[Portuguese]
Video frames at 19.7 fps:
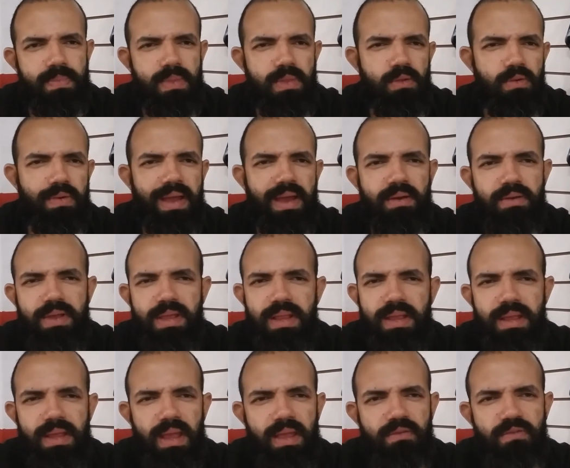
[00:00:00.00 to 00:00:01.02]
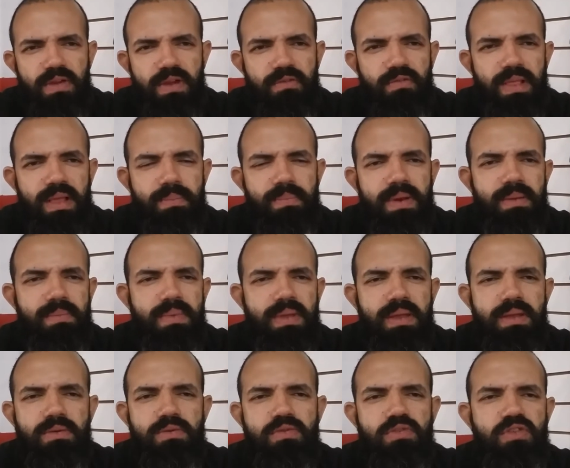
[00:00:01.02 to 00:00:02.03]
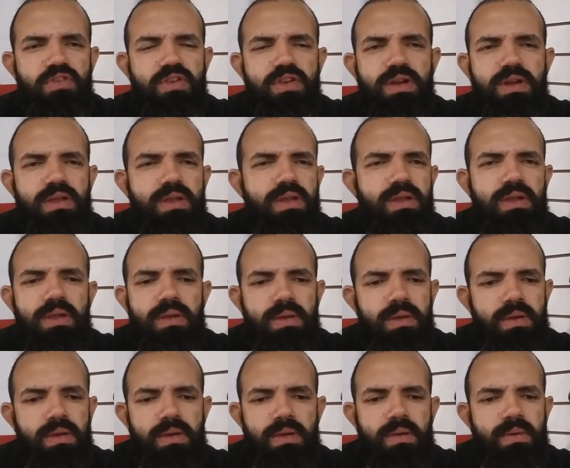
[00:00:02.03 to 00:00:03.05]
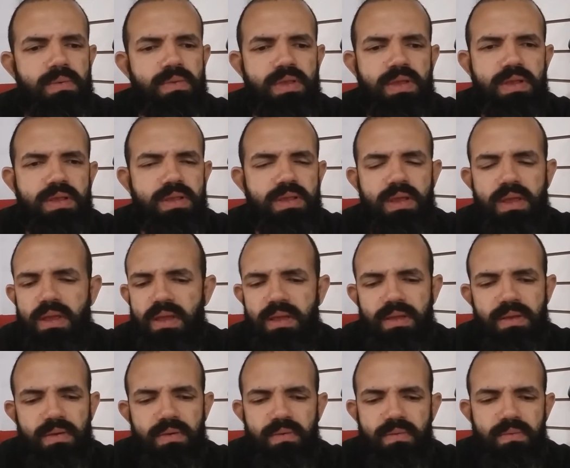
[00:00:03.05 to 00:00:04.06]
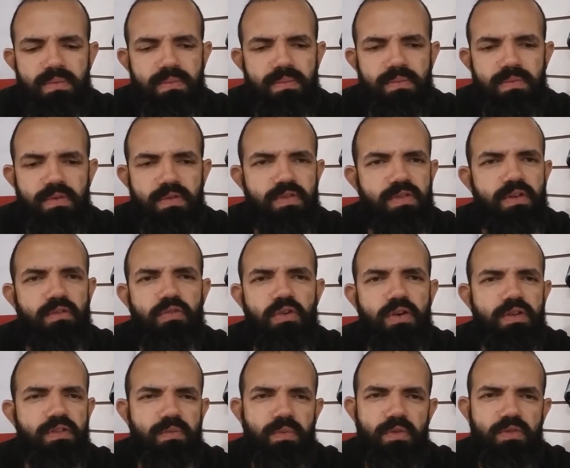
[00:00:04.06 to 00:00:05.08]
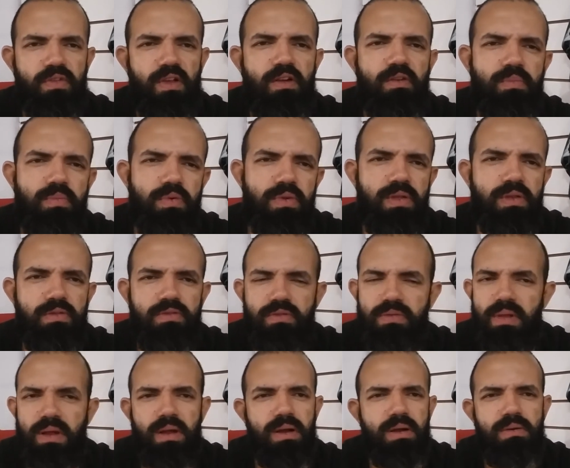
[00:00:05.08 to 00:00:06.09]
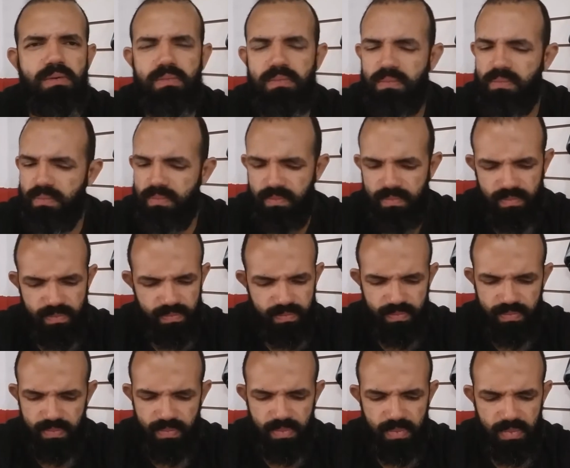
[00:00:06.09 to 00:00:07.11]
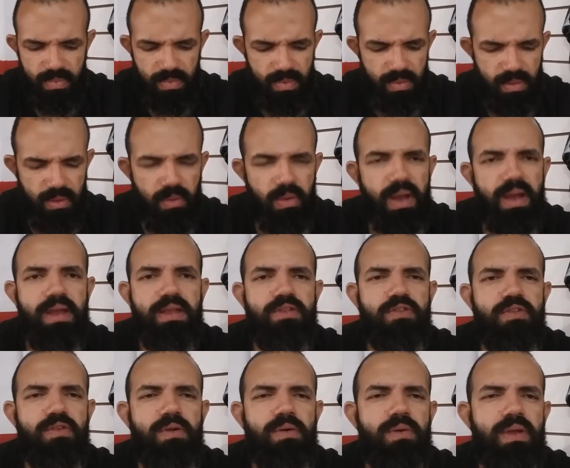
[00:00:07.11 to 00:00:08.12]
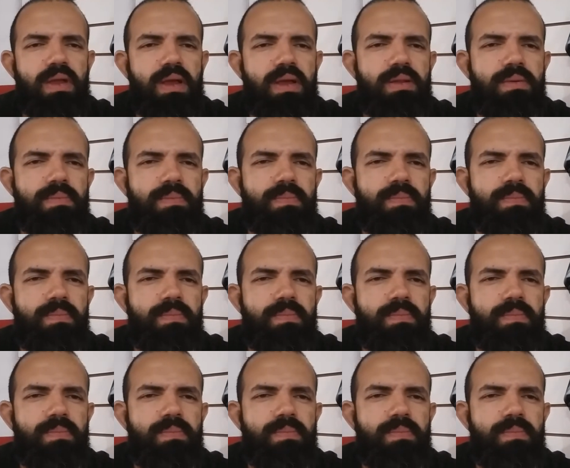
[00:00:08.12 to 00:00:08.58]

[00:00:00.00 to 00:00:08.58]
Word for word: Não quero que ninguém venha falar para mim um dia que, sei sei, você foi responsável por isso. Não, não é isso que eu quero.